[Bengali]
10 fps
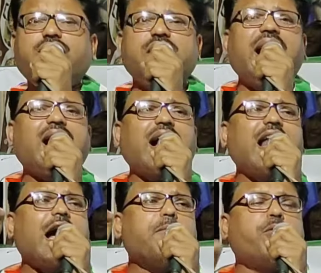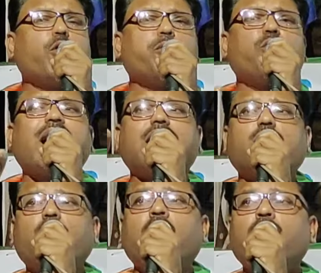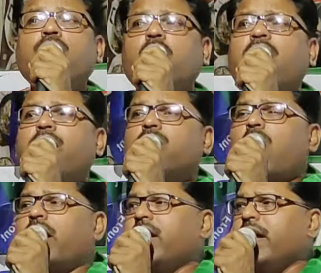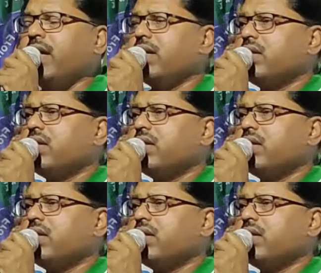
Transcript: এই শিয়াখালা ফুরপুরার কোনো উন্নয়ন করেনি